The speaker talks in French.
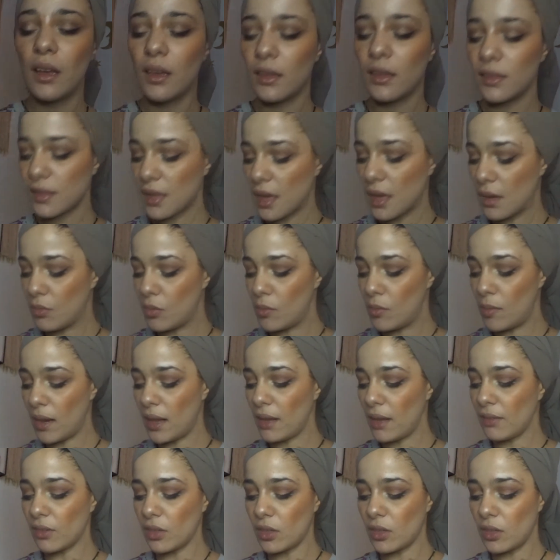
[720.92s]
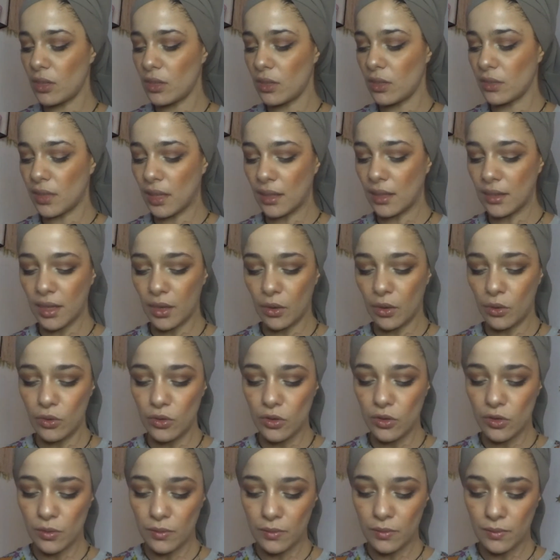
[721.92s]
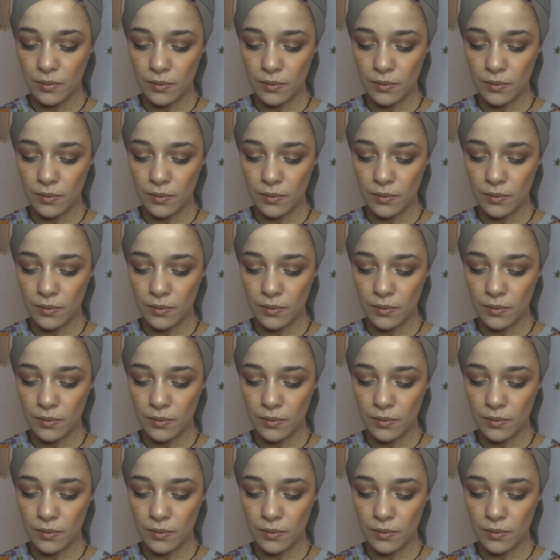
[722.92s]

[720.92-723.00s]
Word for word: C'est un baume à lèvres euh, teinté rose.